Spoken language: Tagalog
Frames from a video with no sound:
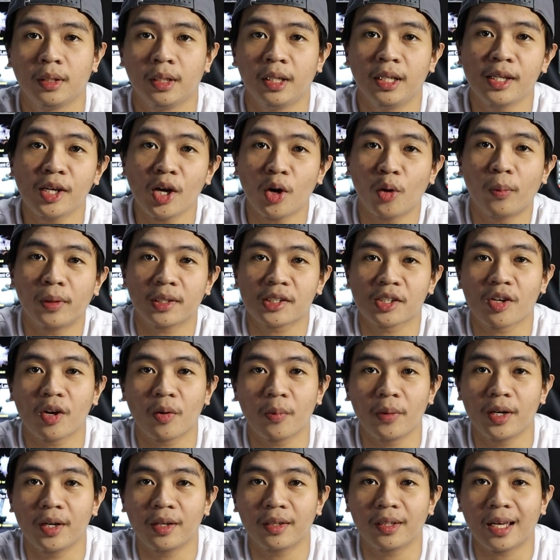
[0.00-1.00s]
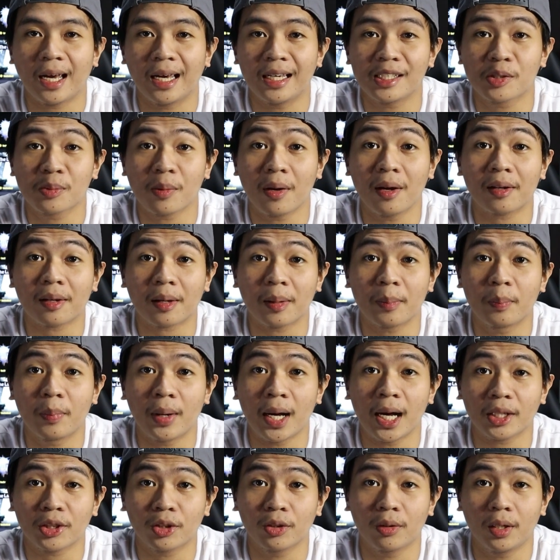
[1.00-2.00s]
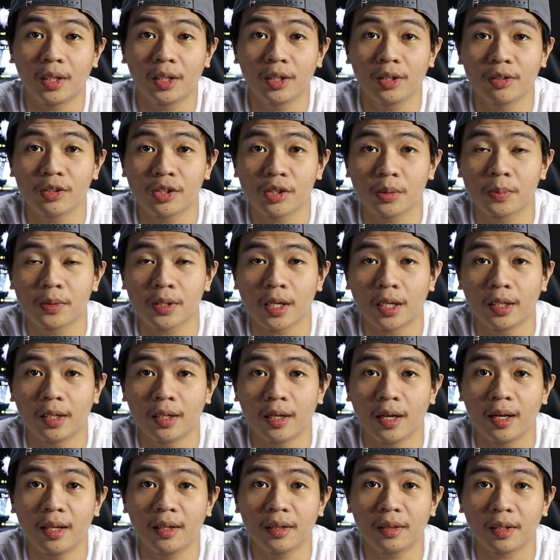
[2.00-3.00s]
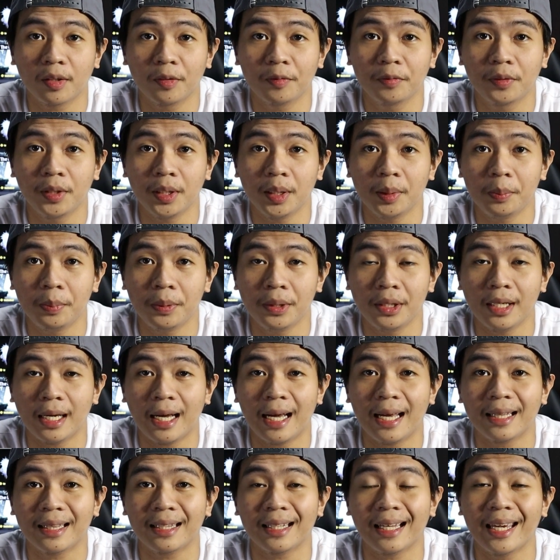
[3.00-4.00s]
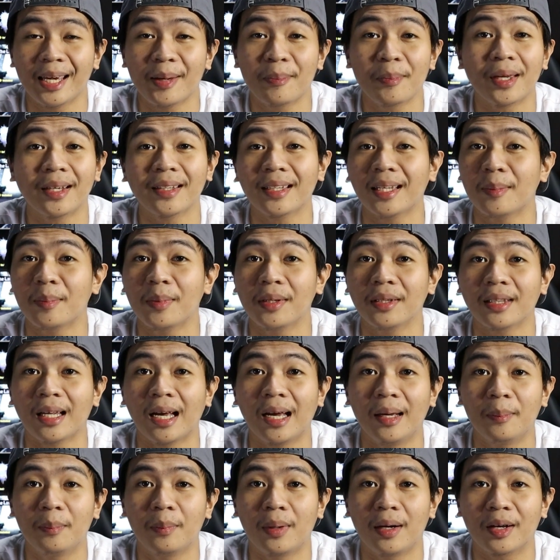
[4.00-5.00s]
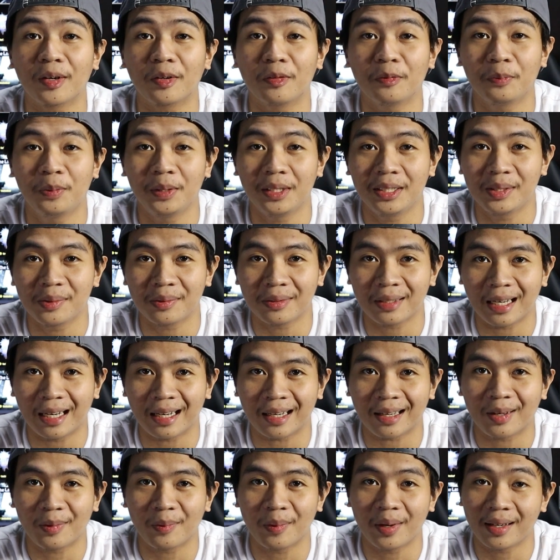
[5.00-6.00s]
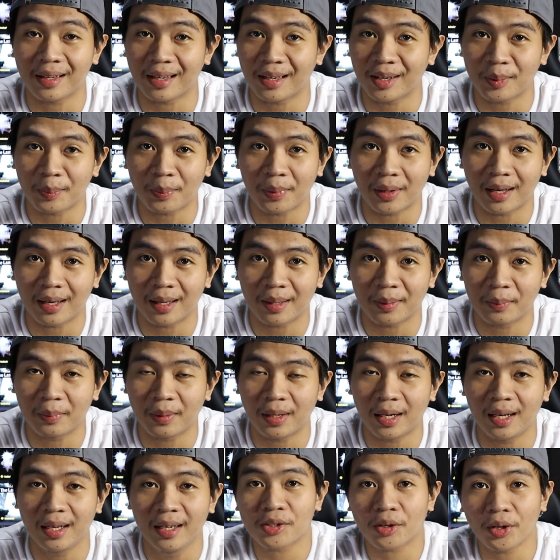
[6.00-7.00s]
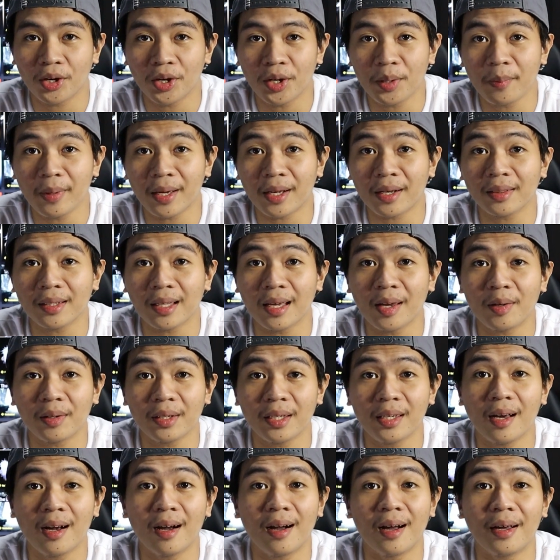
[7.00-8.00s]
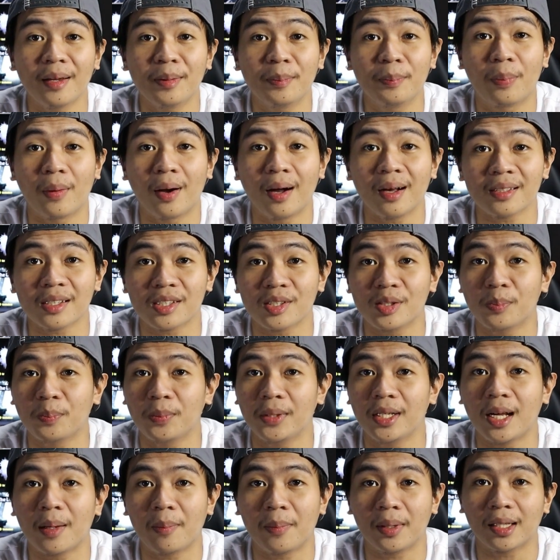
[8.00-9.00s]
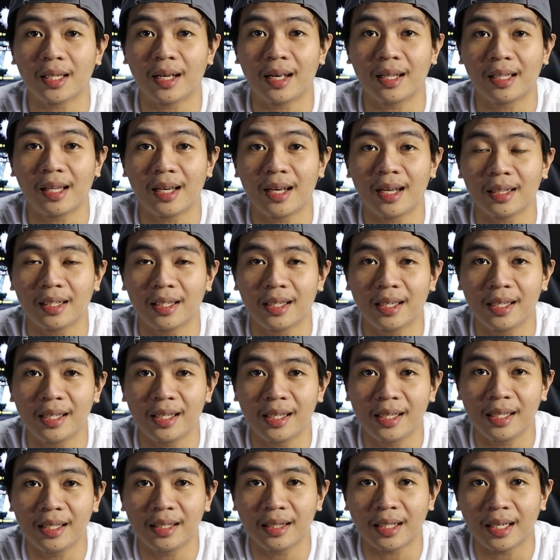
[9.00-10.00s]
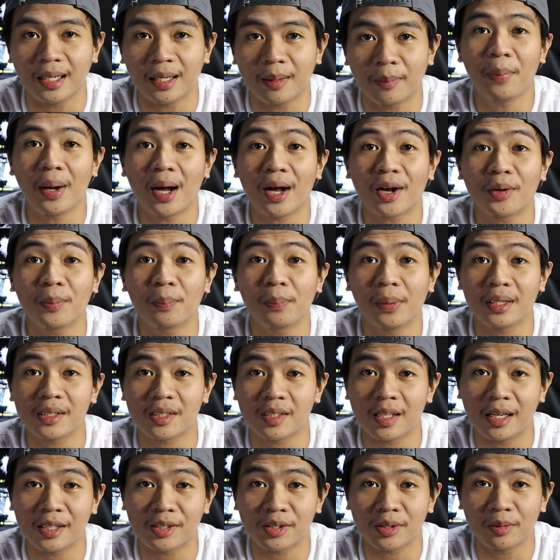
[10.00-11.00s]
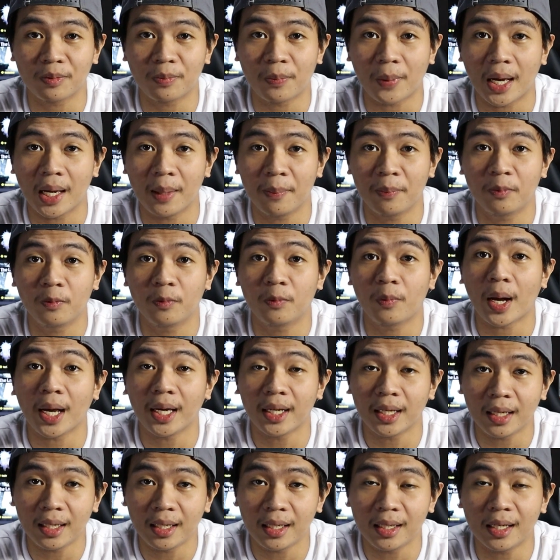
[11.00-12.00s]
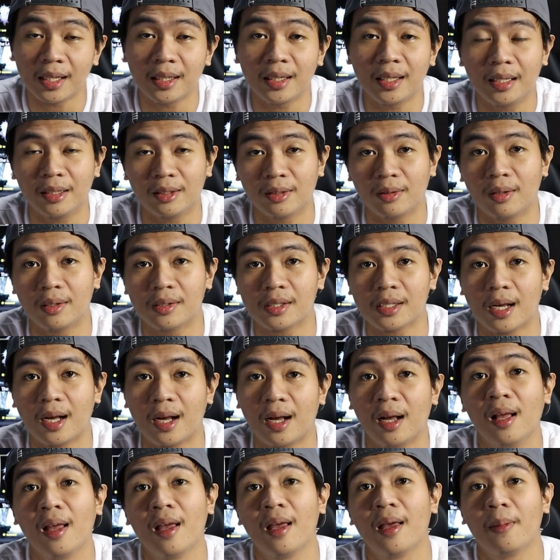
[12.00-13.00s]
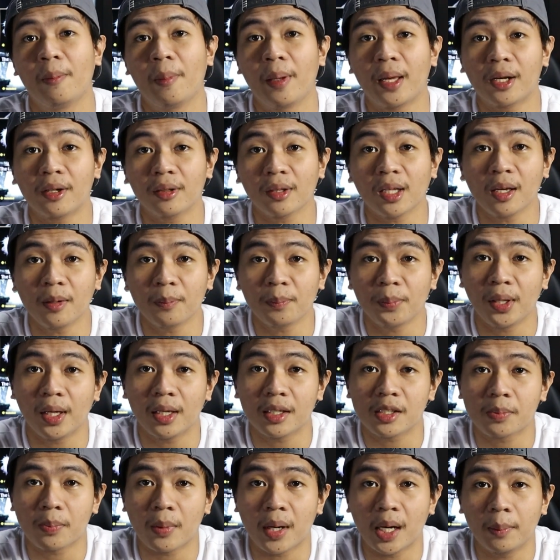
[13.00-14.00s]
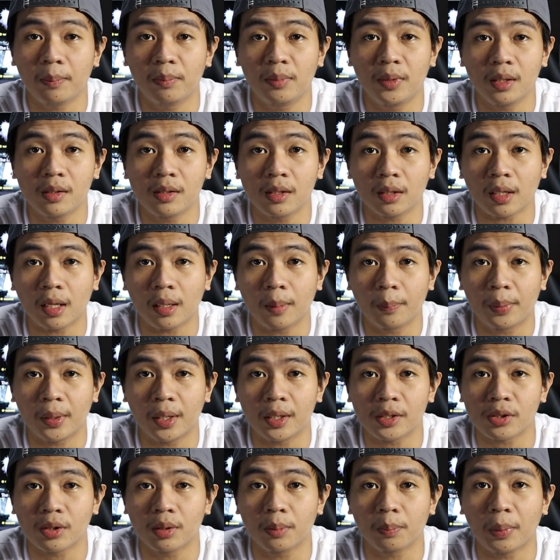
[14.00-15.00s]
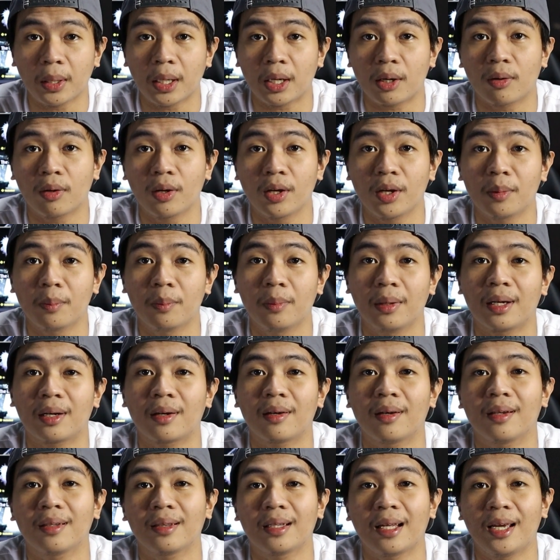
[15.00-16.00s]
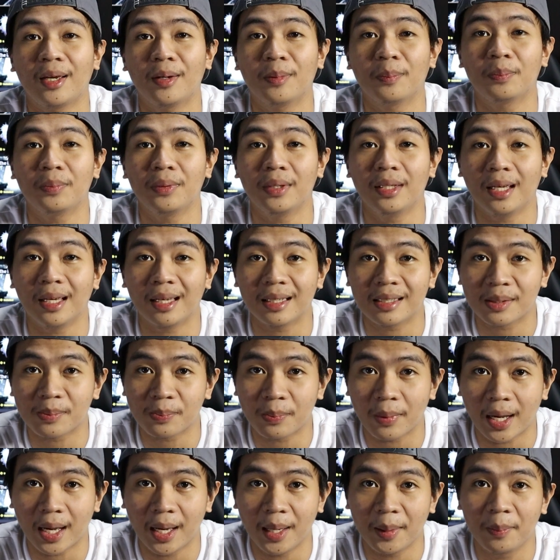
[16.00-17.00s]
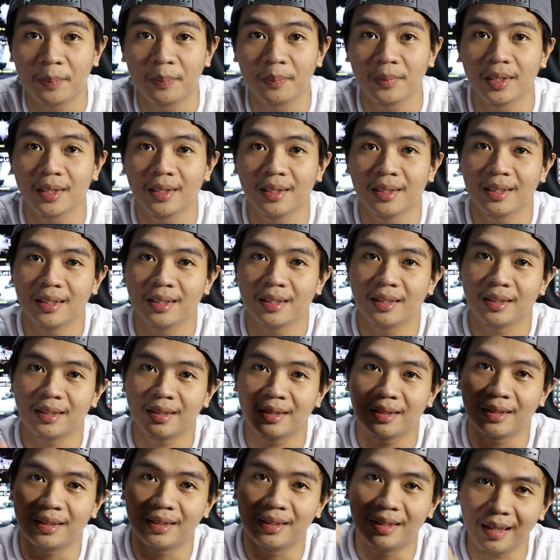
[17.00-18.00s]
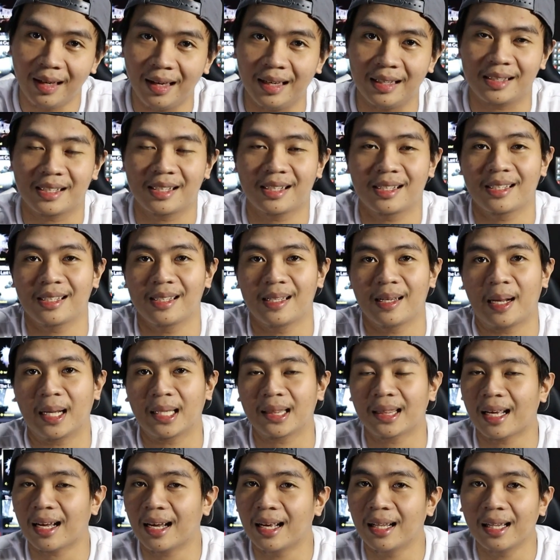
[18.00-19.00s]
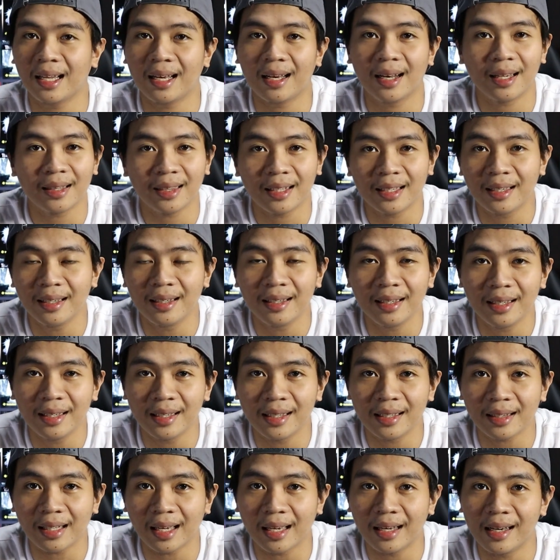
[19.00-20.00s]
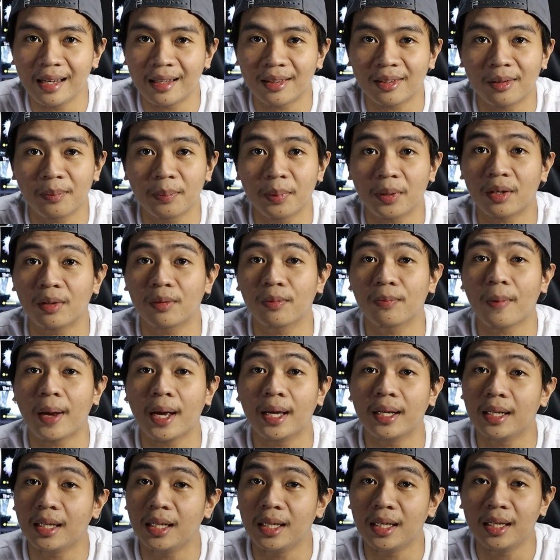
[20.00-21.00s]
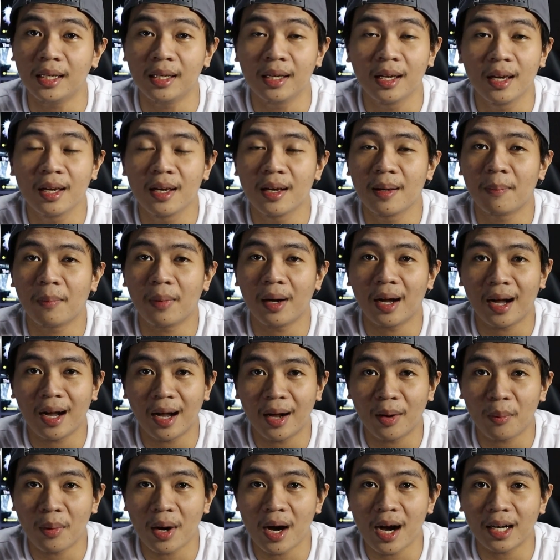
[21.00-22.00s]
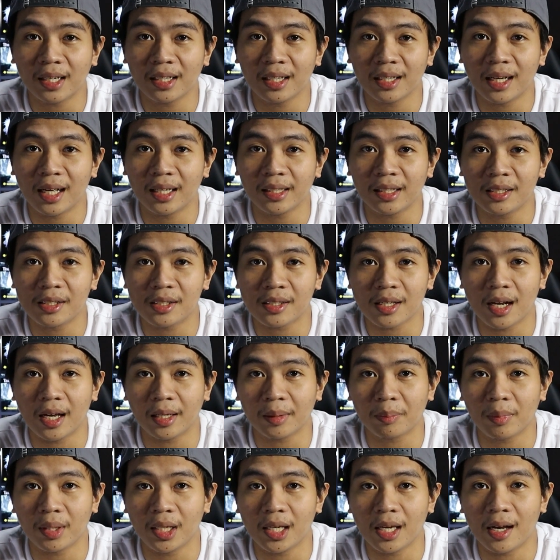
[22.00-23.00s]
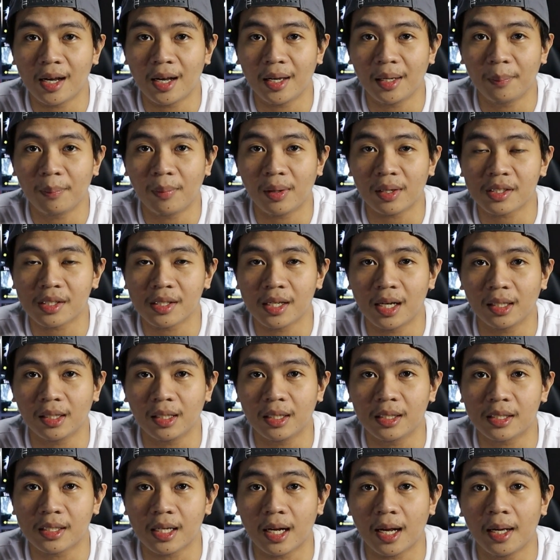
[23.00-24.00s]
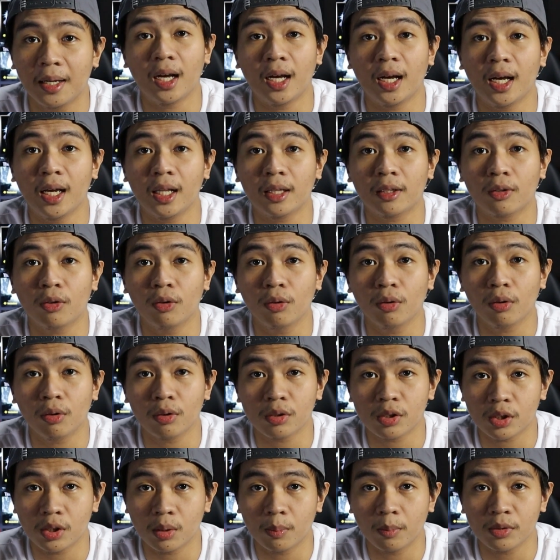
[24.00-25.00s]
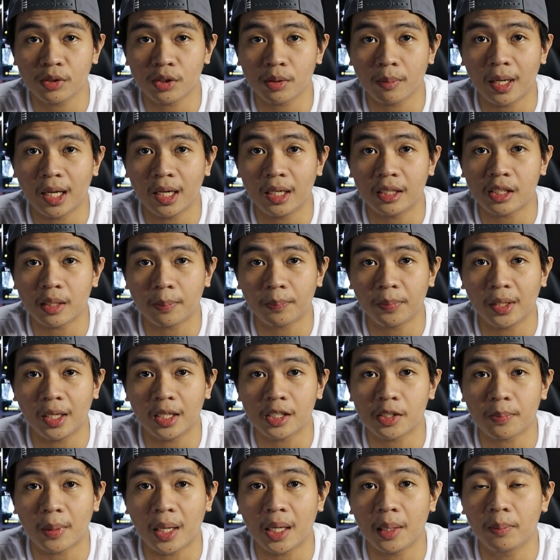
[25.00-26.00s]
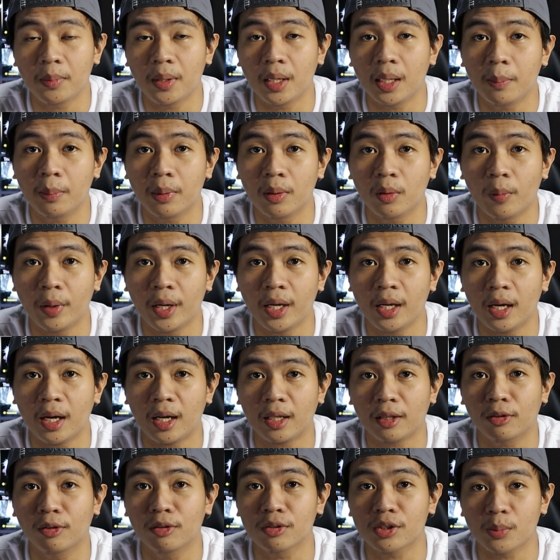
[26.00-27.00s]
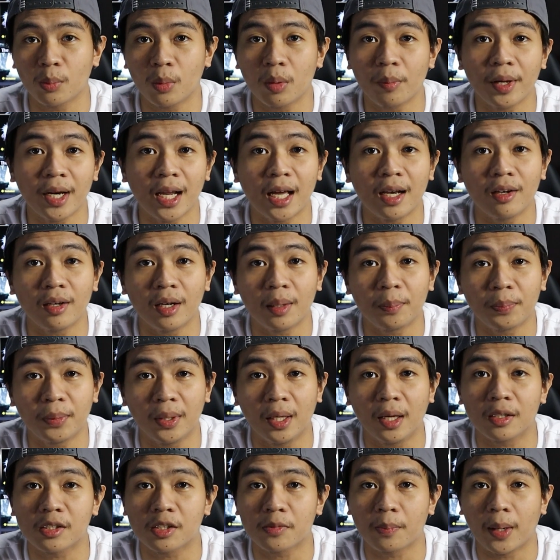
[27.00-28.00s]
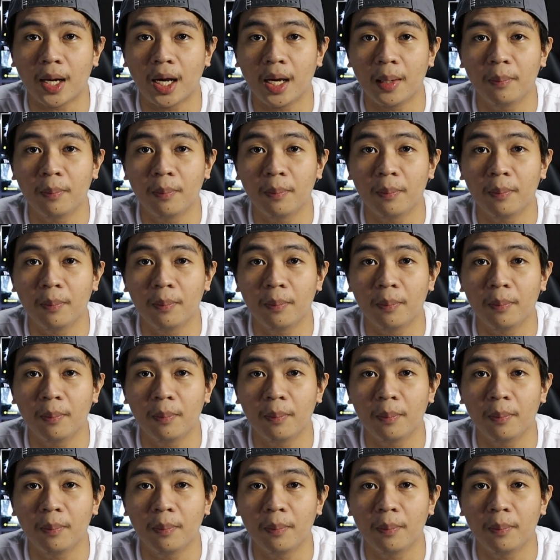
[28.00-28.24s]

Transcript: yo, What's going on guys? Welcome back to our YouTube channel, LTOB TV. At ngayon meron na naman tayong bagong video gagawin. Ano pa nga ba? So ngayon meron tayong i-unbox yung pinakamatagal na nating hinihintay na bagong PlayStation 5. Finally, nandito na siya. Meron tayong PS5 digital version pero ngayon meron na tayong PS5 disc. Ang tagal na nating hinihintay nito pero finally mahawakan na natin siya at may unbox natin siya. At kung gusto mo sumali sa PS5 giveaway at gusto mo manalo ng PS5,